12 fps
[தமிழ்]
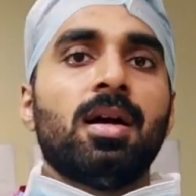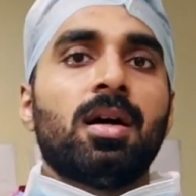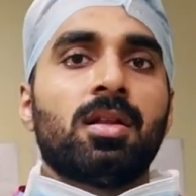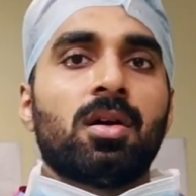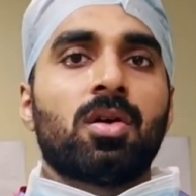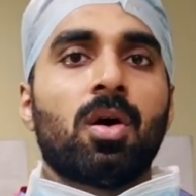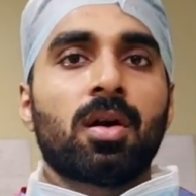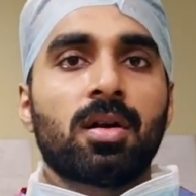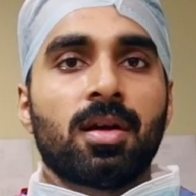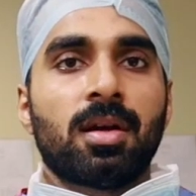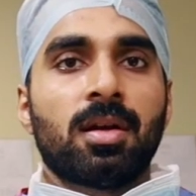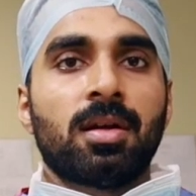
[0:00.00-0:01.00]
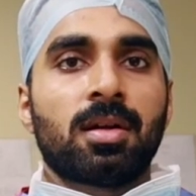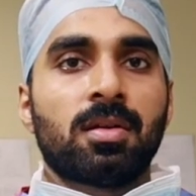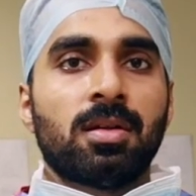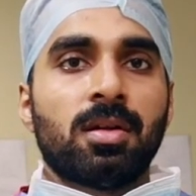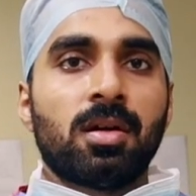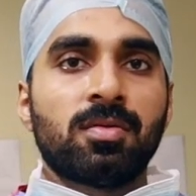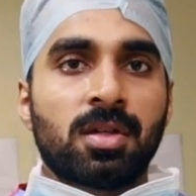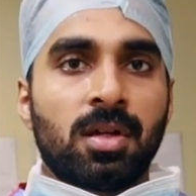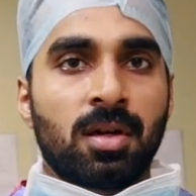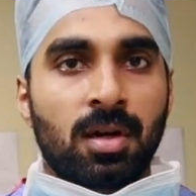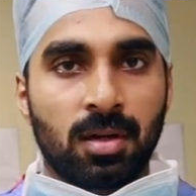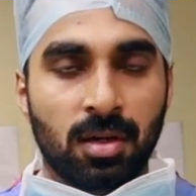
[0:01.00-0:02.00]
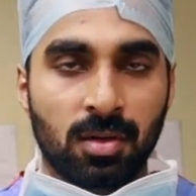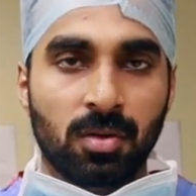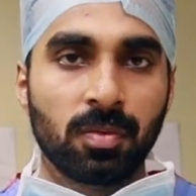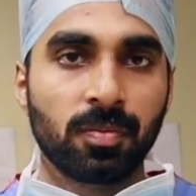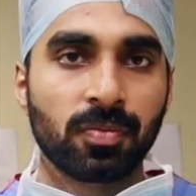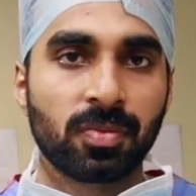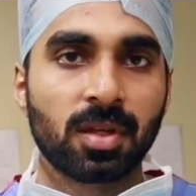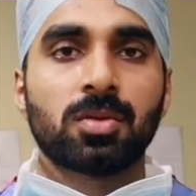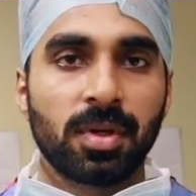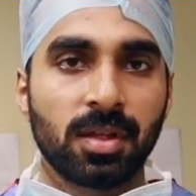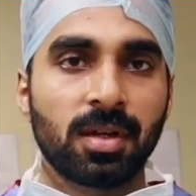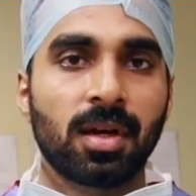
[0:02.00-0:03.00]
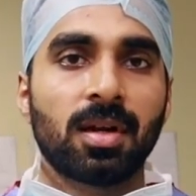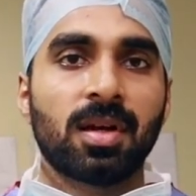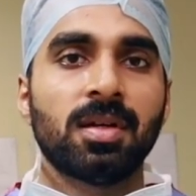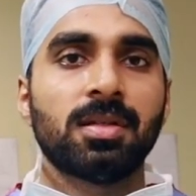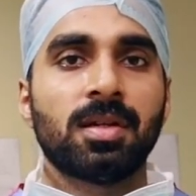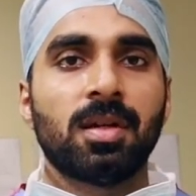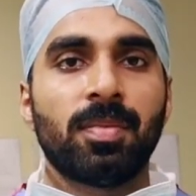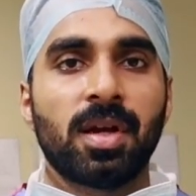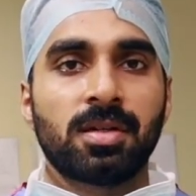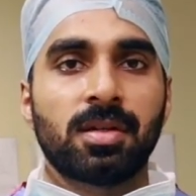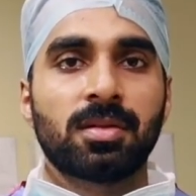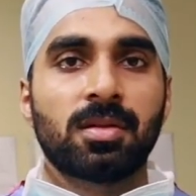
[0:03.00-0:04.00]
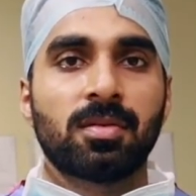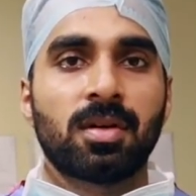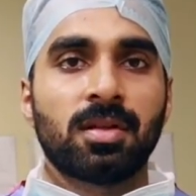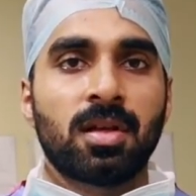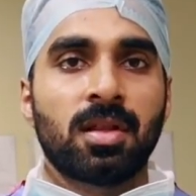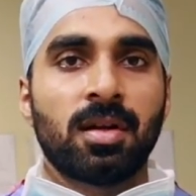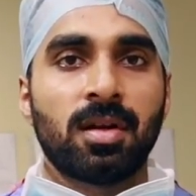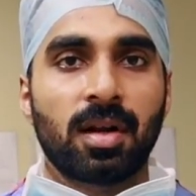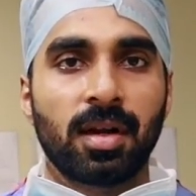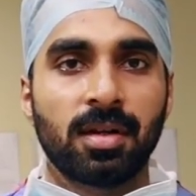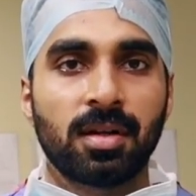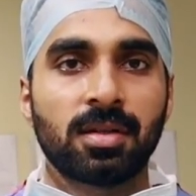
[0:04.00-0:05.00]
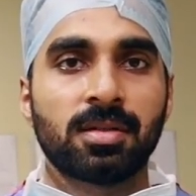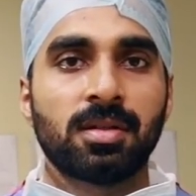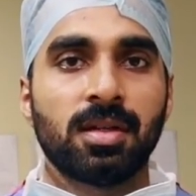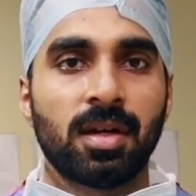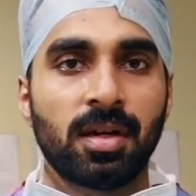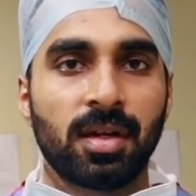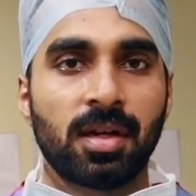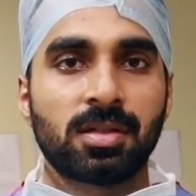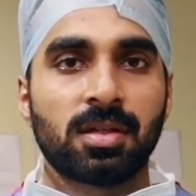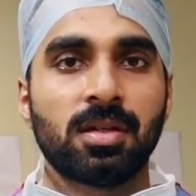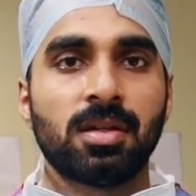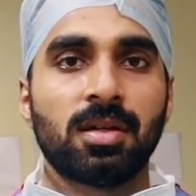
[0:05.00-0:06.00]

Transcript: அந்த காரணியால் இருக்கிற நர்வ்ஸ் எல்லாம் கட் ஆகும் ஸோ இதனால சில பேஷண்ட்ஸ்க்கு வந்து அந்த ட்ரைனஸ் இரிட்டேஷன்